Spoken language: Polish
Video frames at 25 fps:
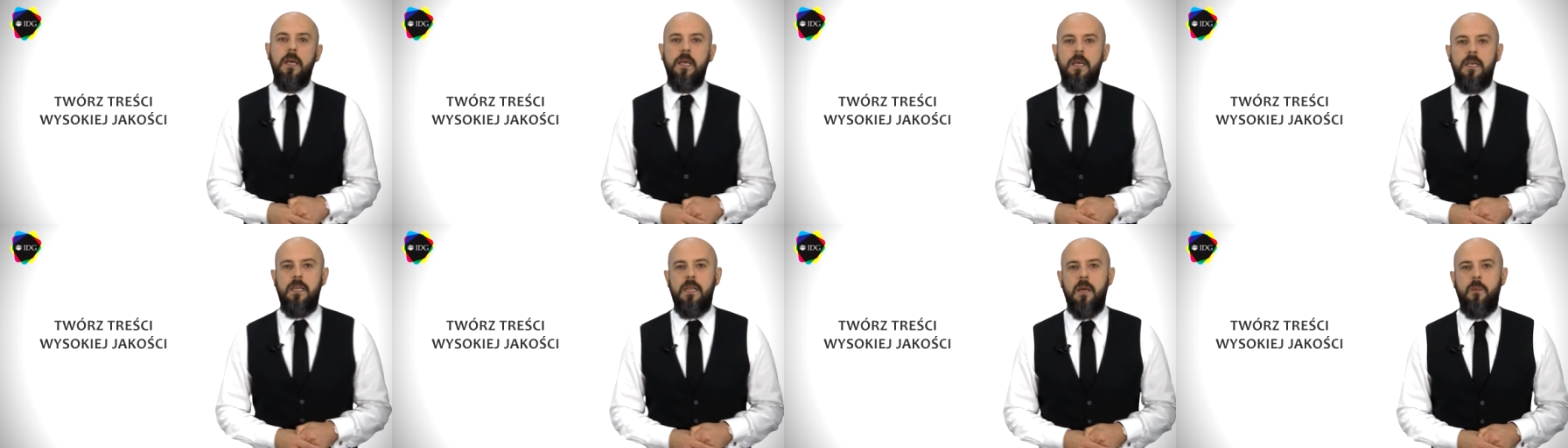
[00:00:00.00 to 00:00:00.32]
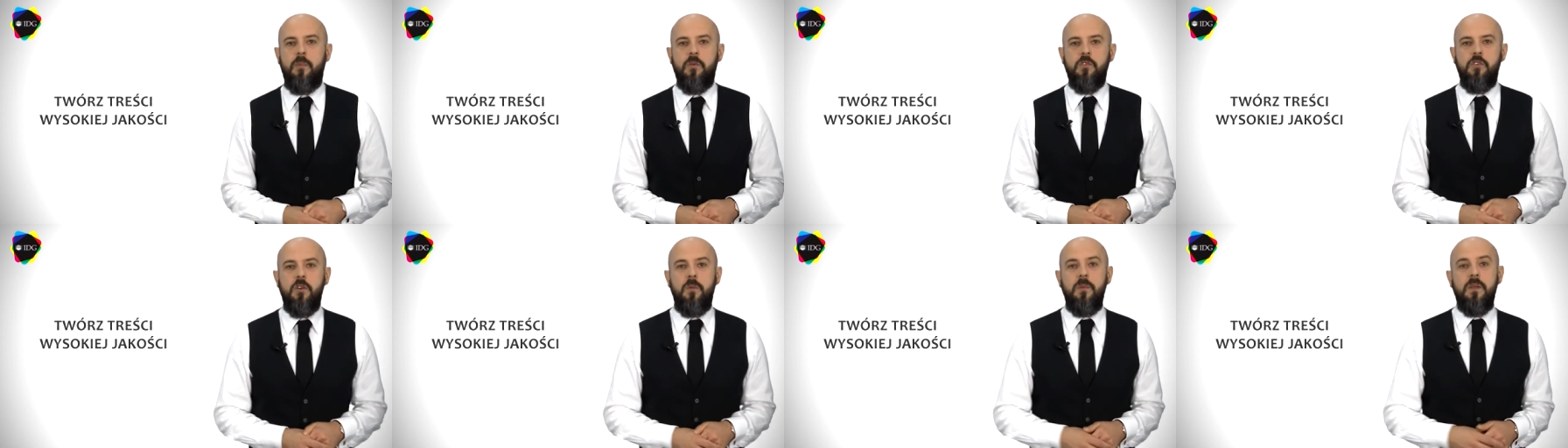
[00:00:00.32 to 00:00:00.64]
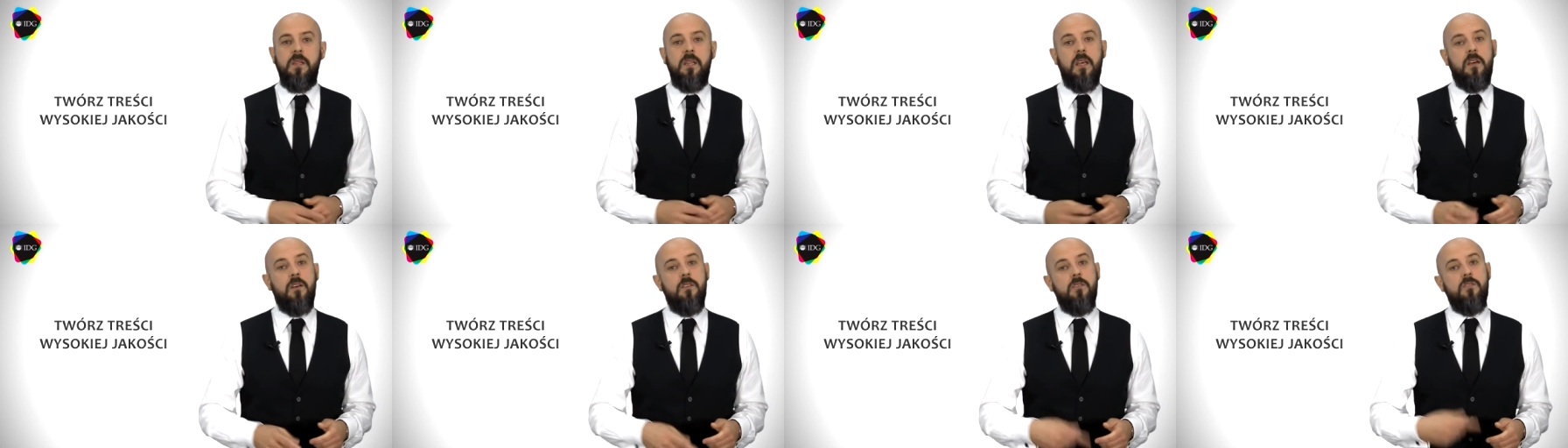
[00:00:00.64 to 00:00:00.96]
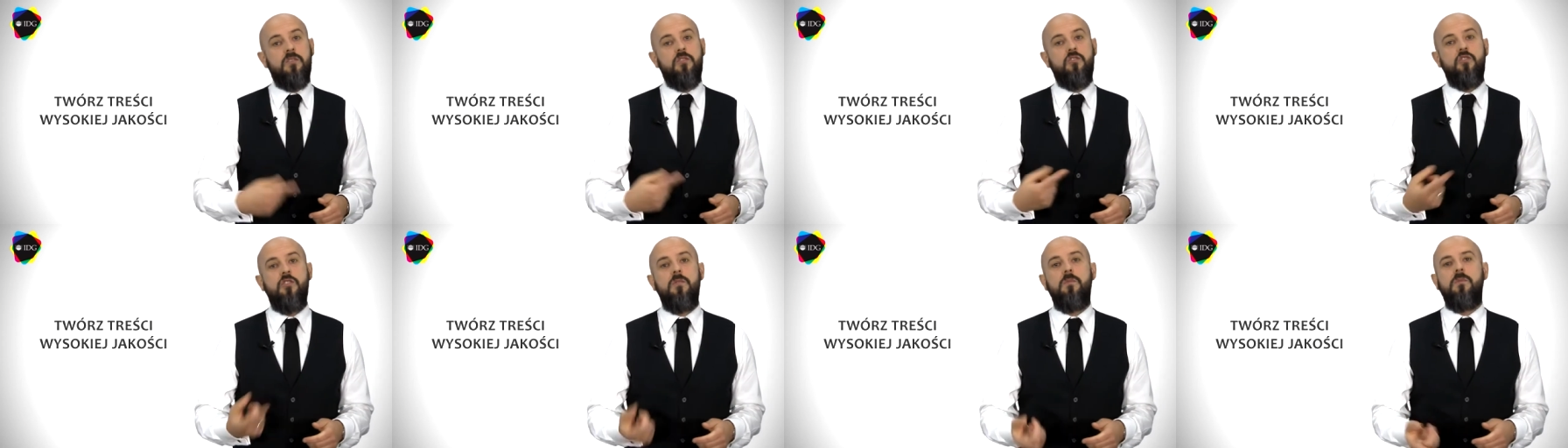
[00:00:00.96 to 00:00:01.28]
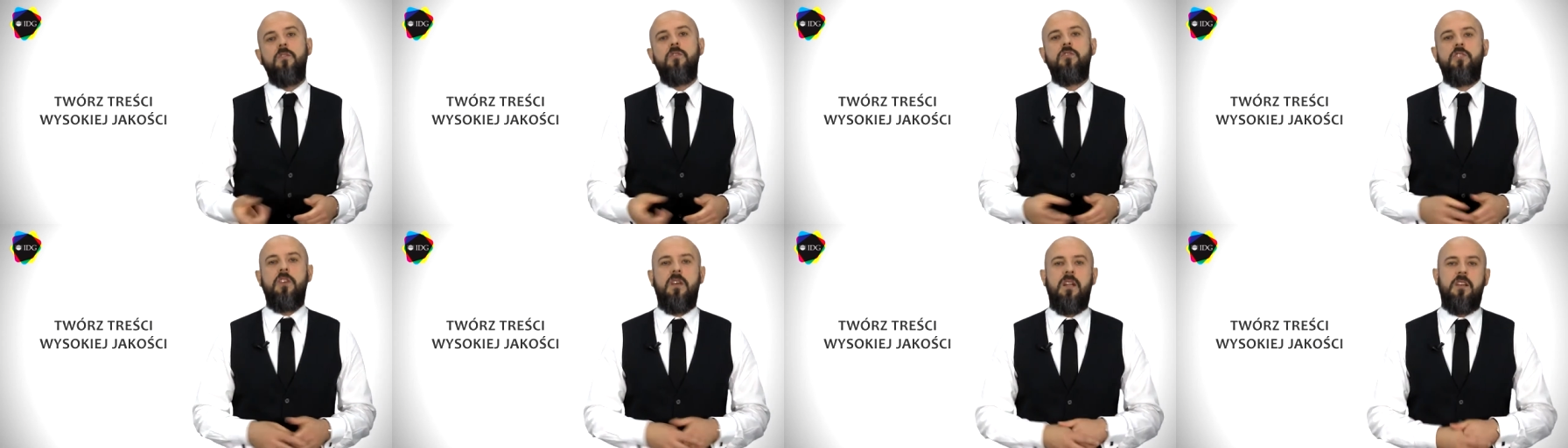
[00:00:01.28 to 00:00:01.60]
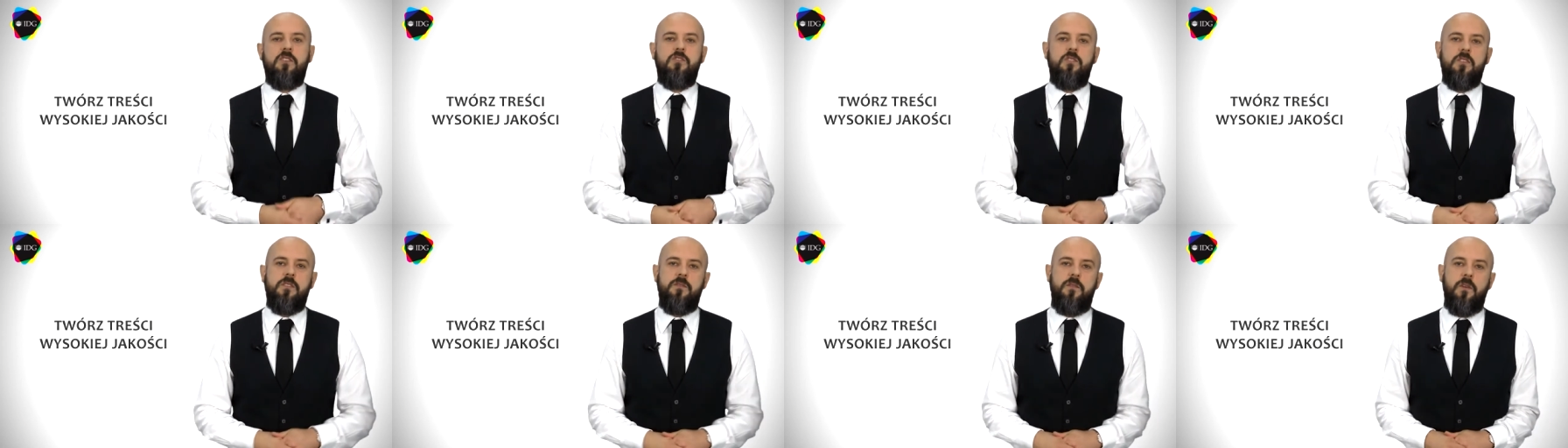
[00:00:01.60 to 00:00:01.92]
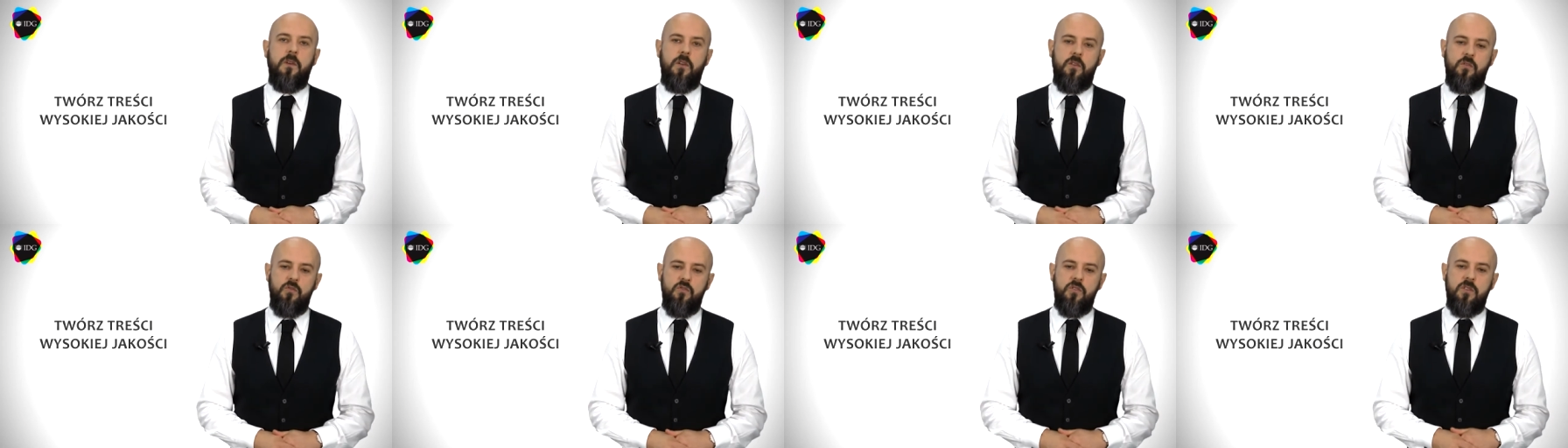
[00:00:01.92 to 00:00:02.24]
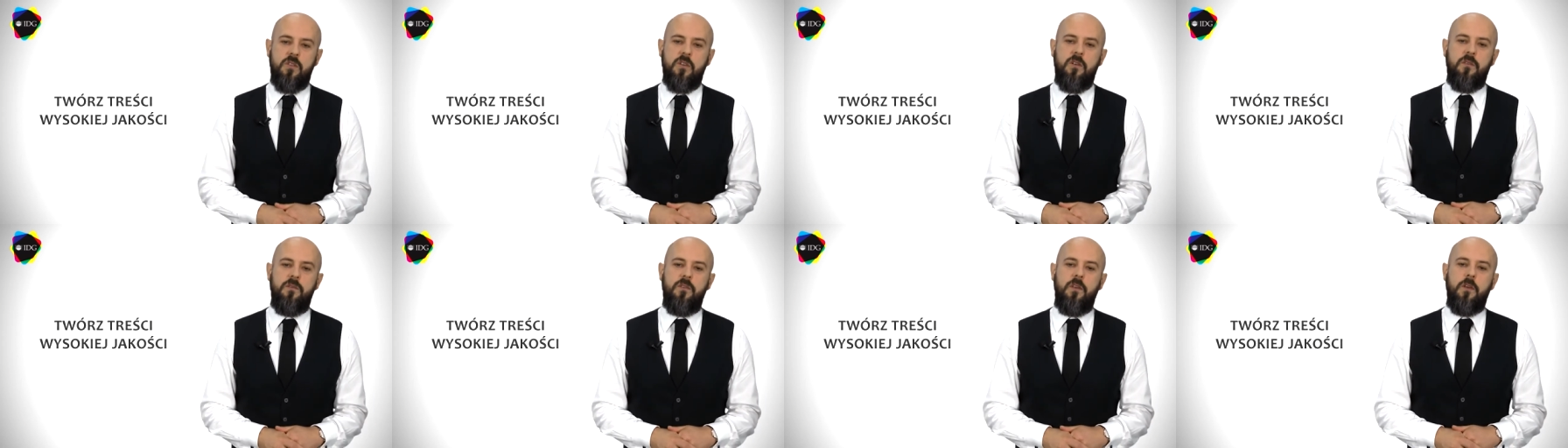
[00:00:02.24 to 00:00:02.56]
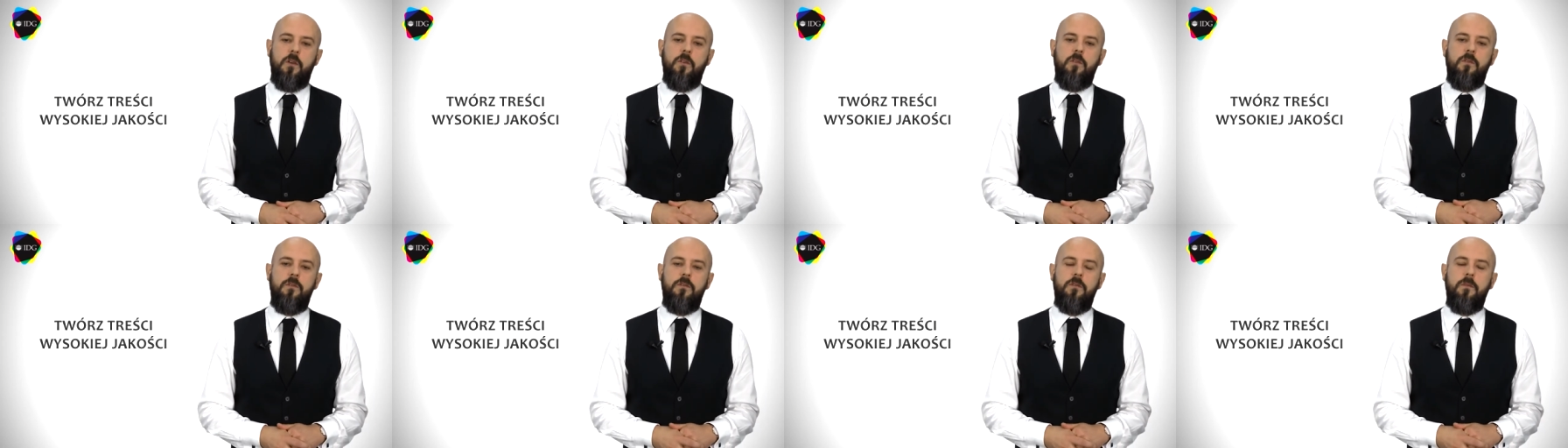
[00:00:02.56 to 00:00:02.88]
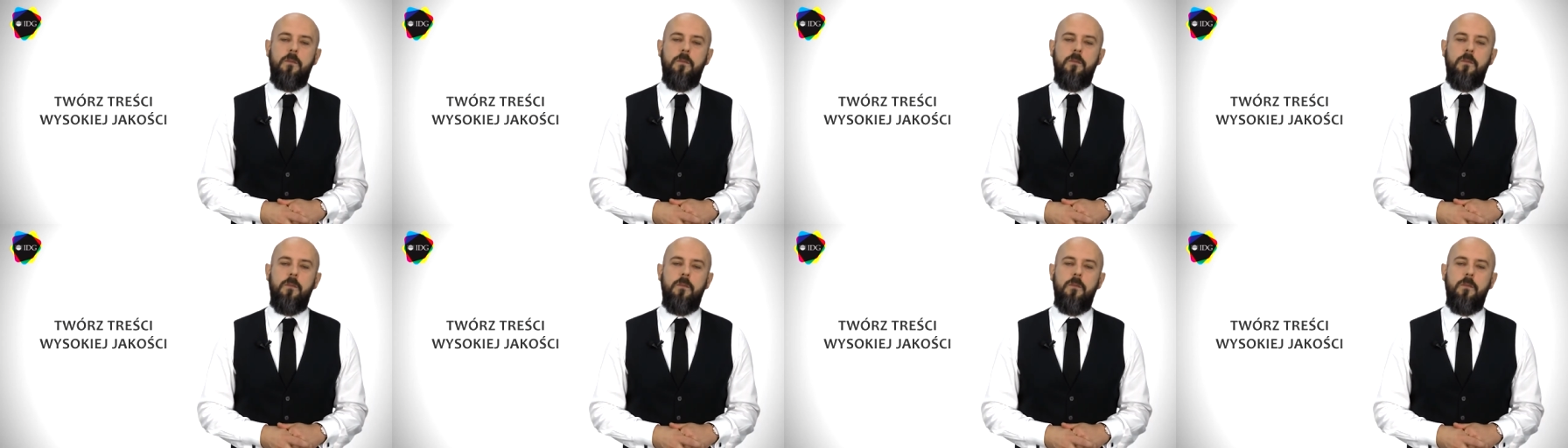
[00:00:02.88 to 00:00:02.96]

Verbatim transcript: i na poziomie tego, z czym docierasz do swoich użytkowników.